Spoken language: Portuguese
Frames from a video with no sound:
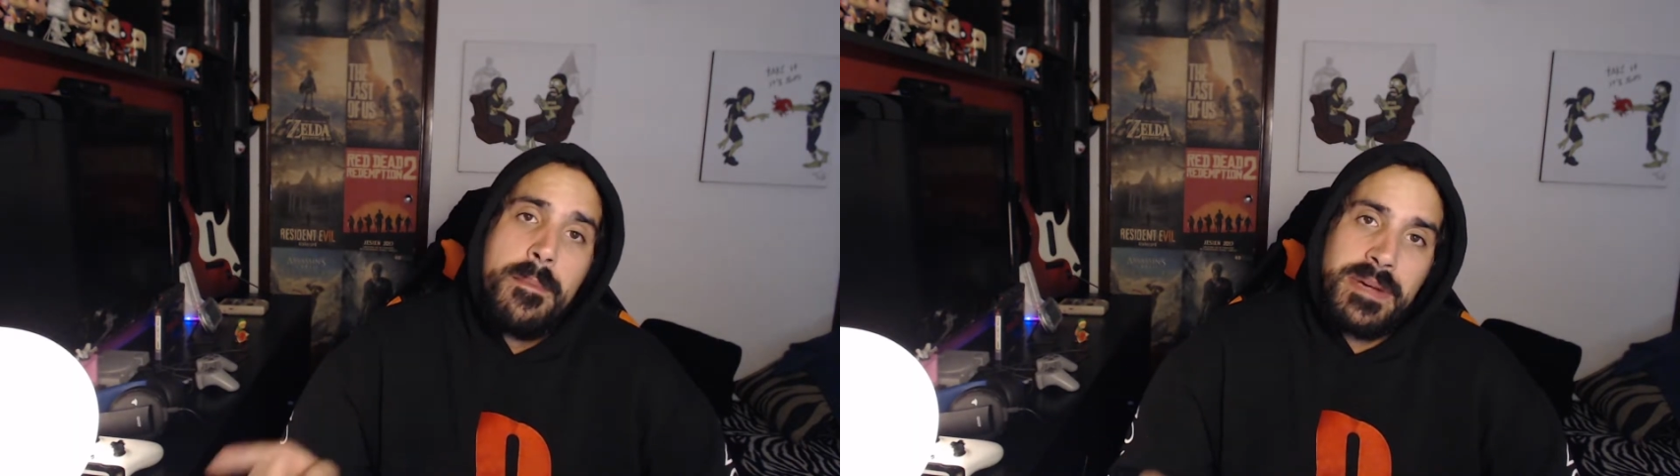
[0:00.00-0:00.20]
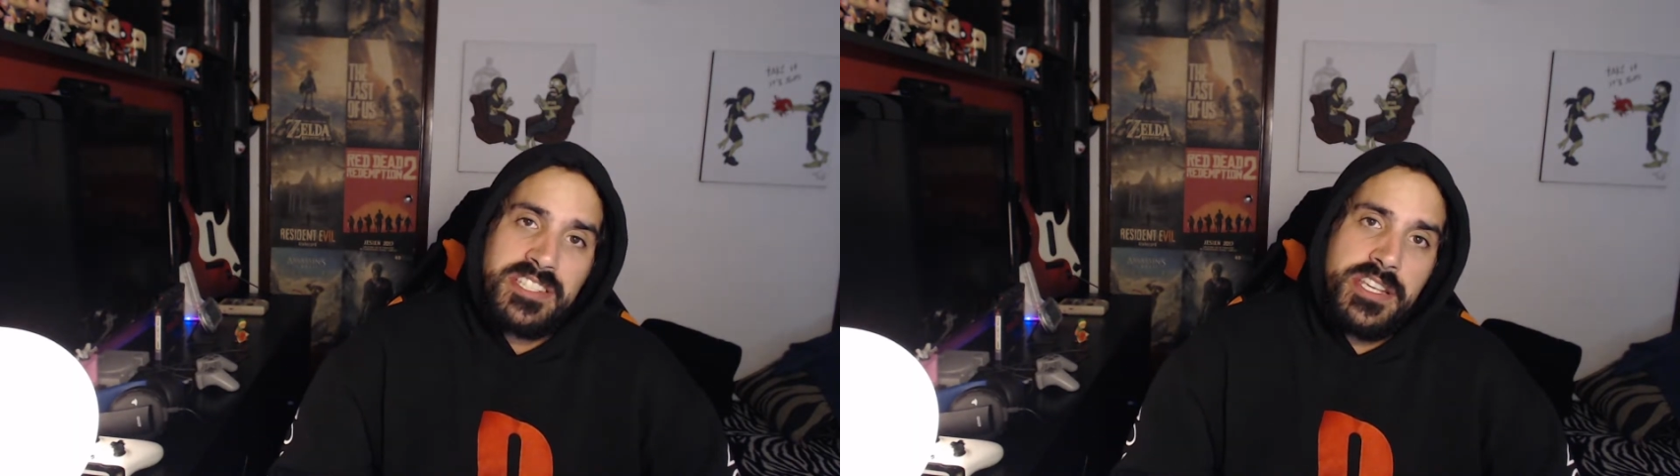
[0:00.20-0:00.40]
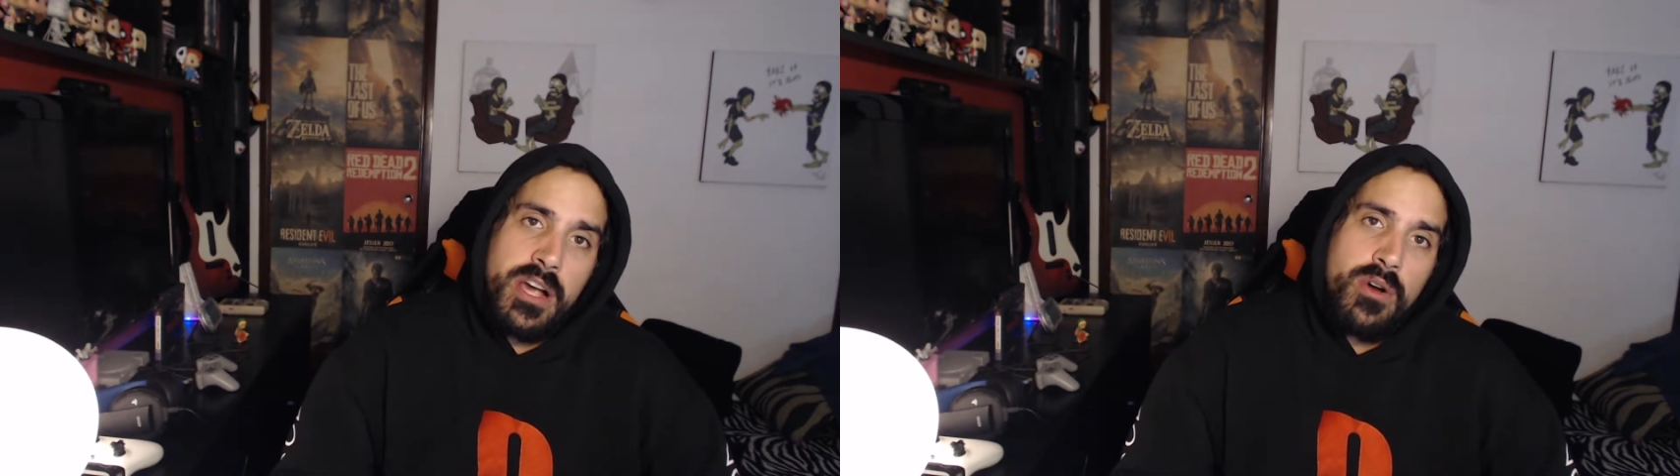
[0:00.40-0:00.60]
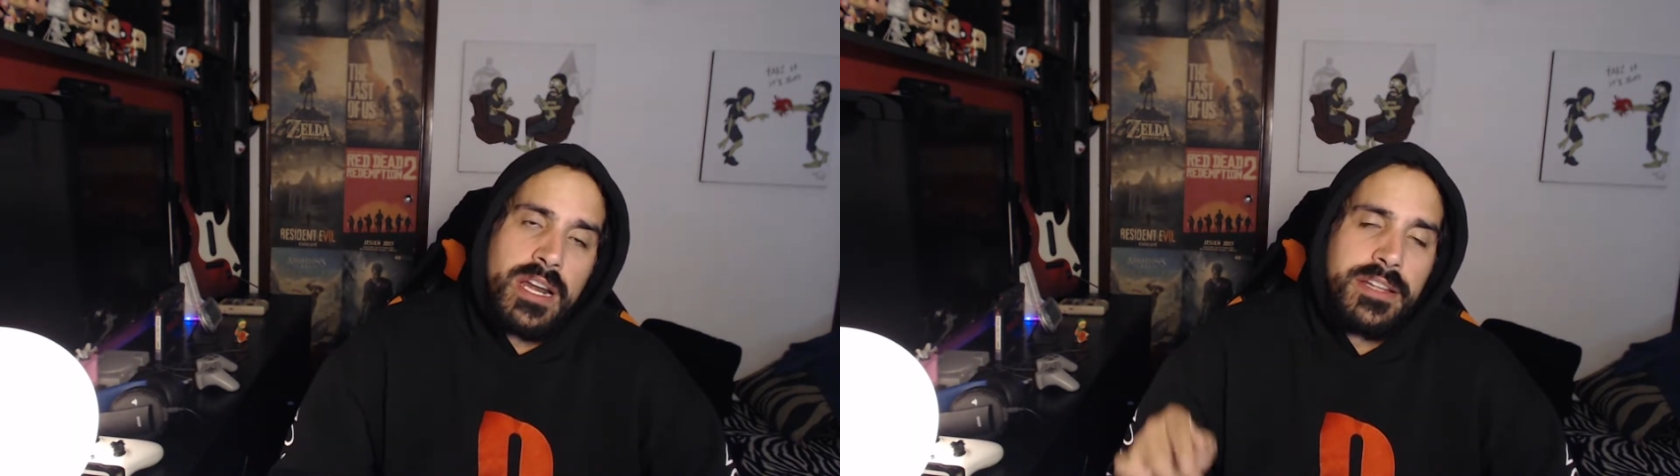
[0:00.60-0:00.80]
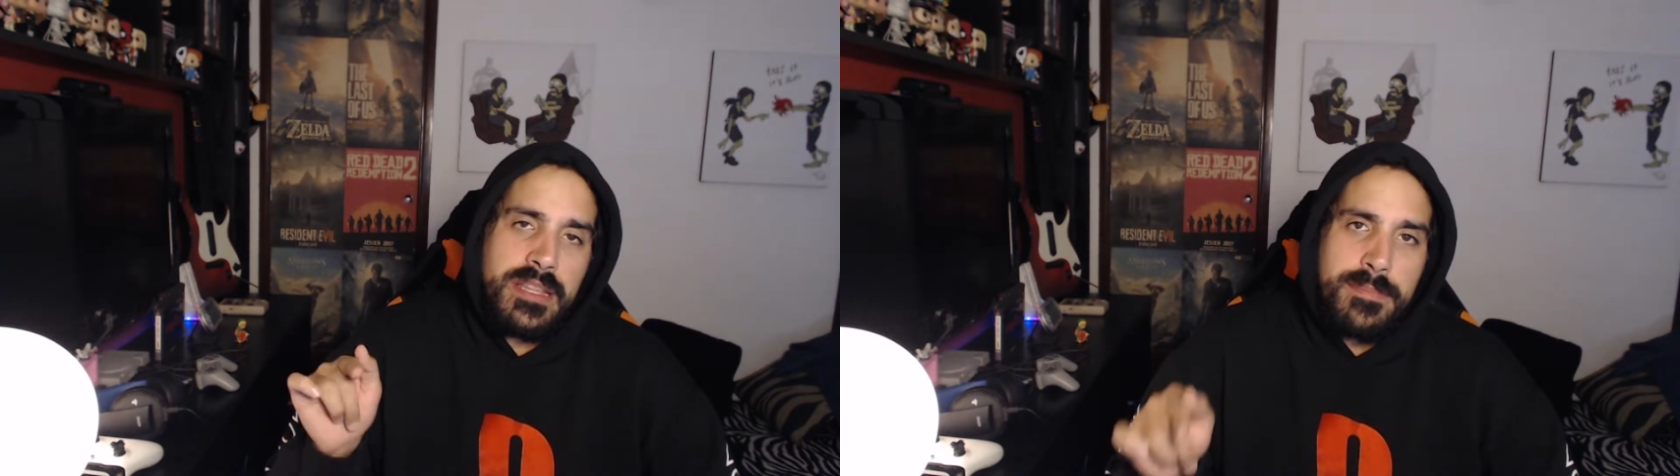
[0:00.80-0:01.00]
mas que
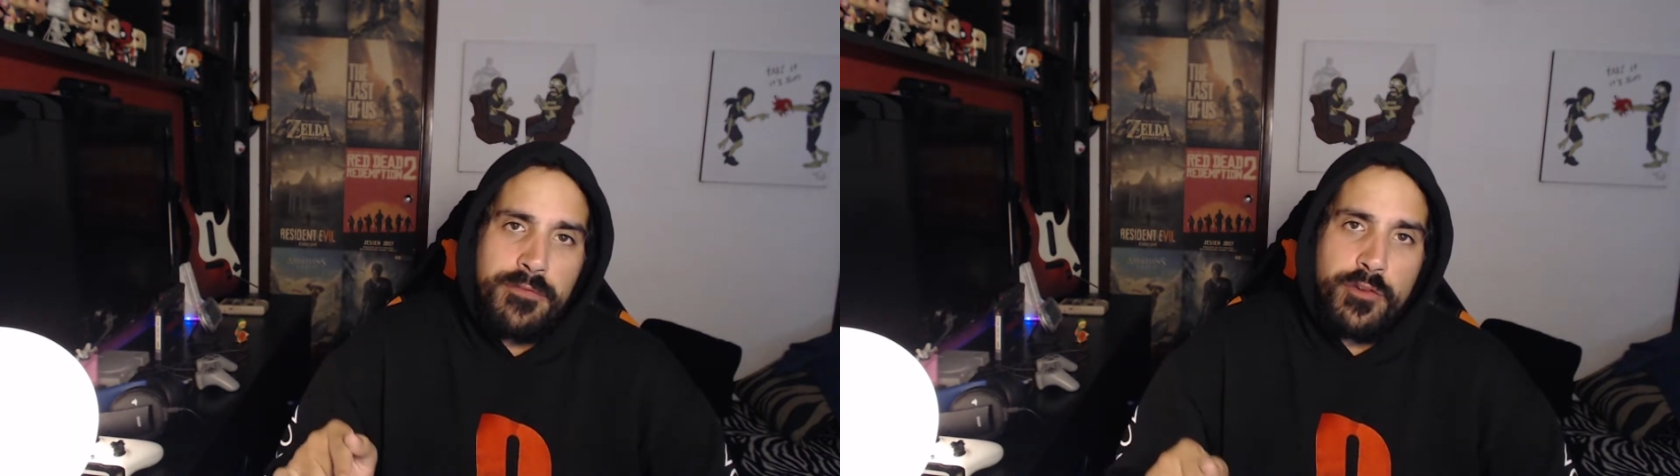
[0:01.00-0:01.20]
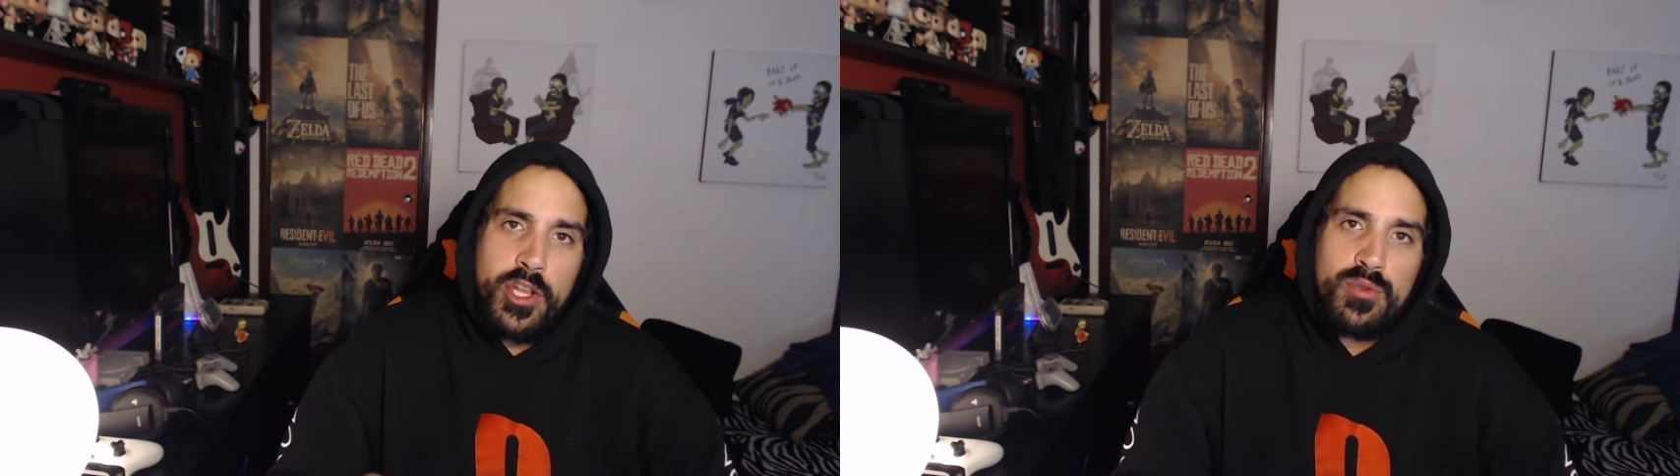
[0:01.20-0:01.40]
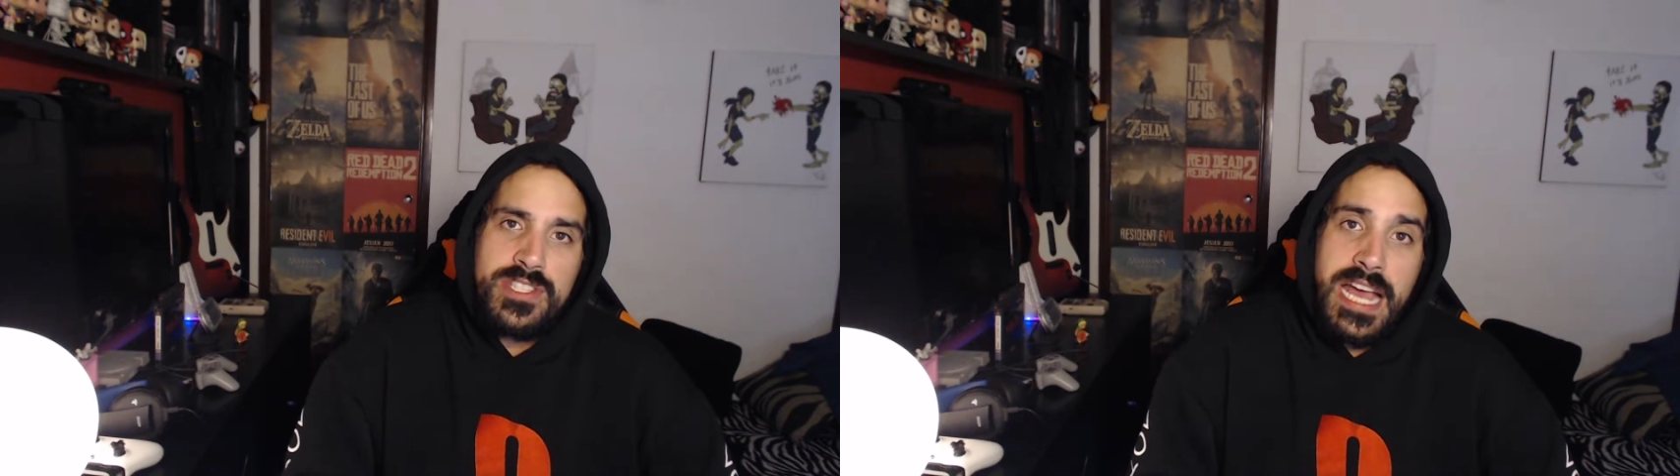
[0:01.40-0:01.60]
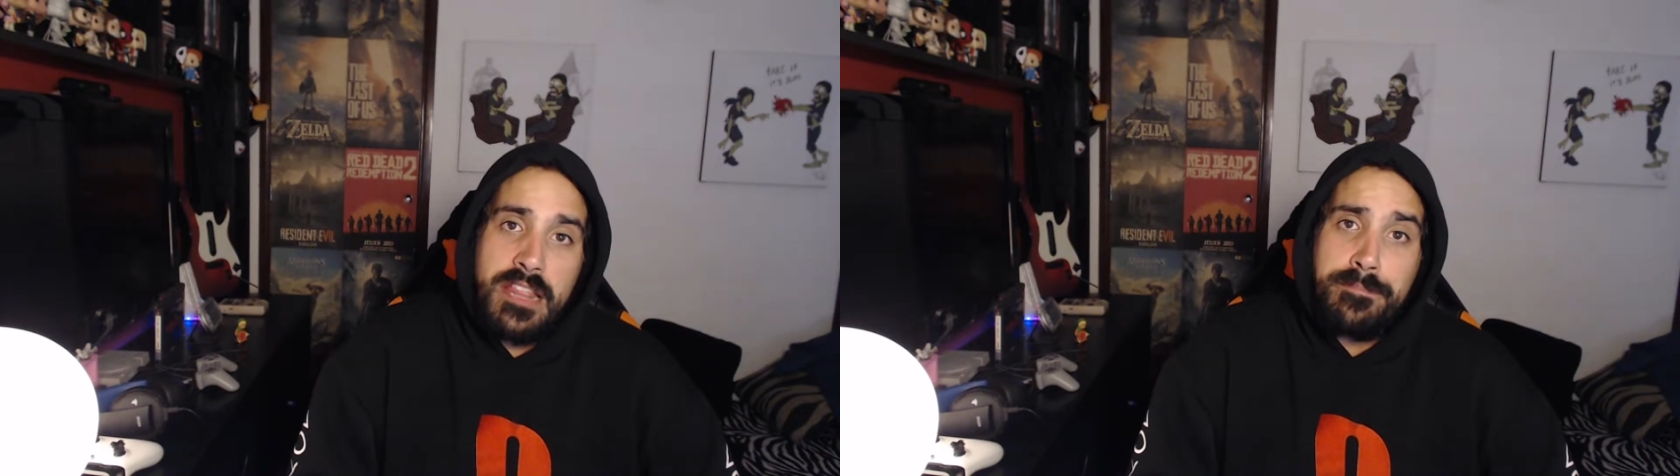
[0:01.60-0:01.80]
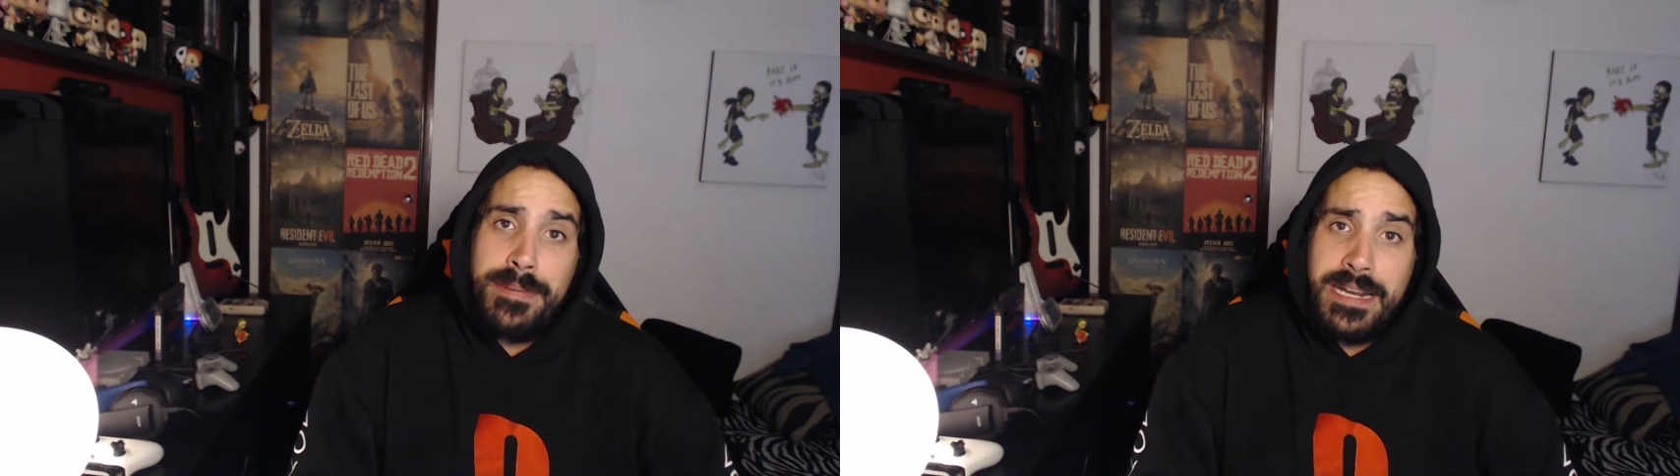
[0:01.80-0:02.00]
agora também foi
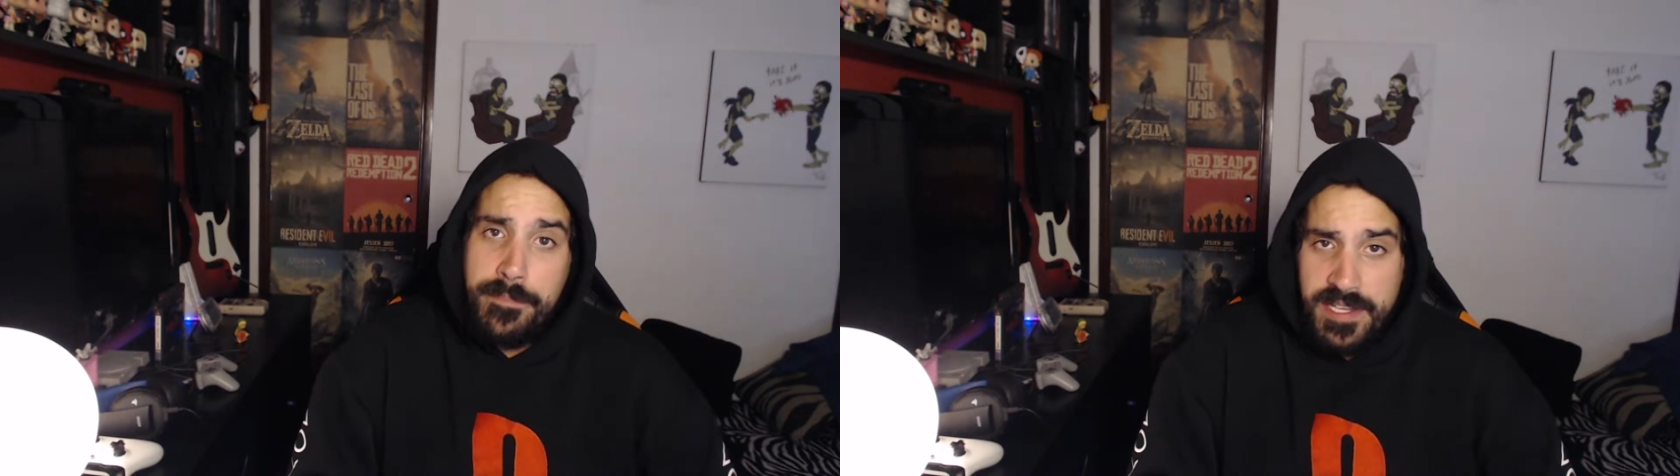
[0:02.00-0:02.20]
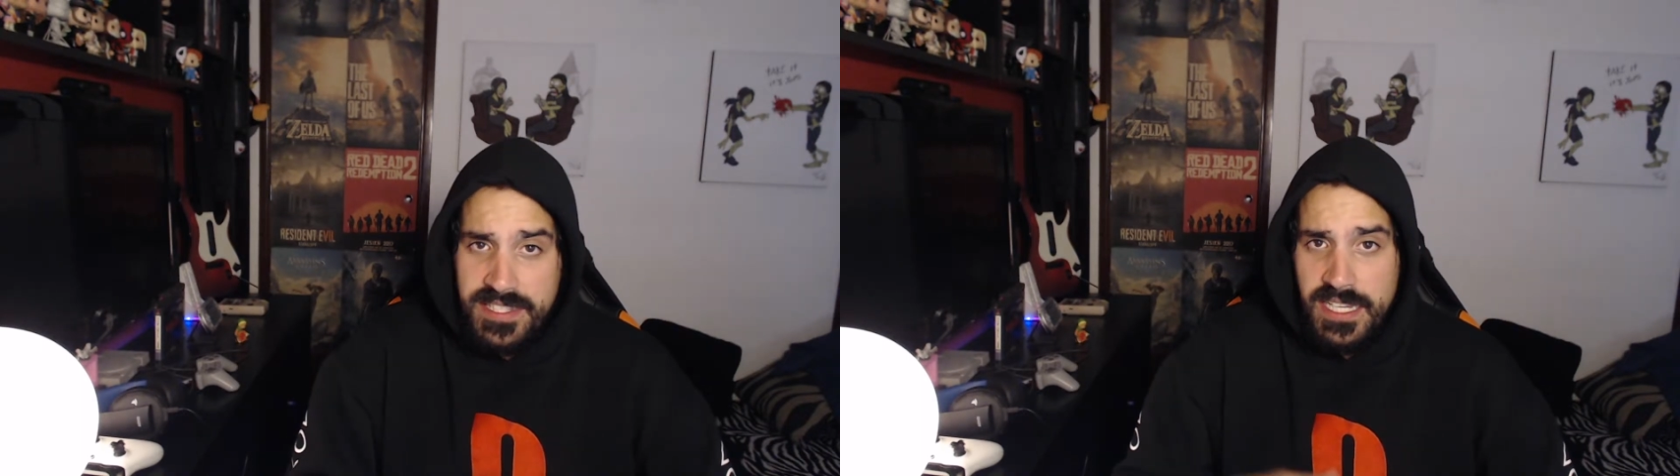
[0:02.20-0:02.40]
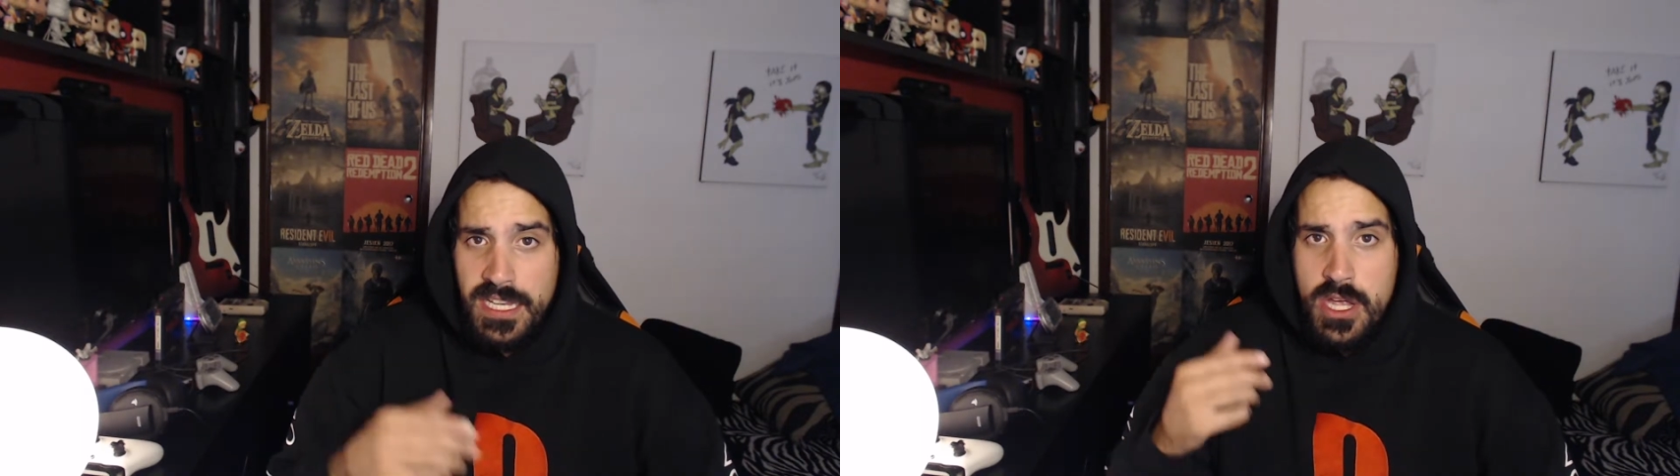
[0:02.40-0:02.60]
anunciado para PC.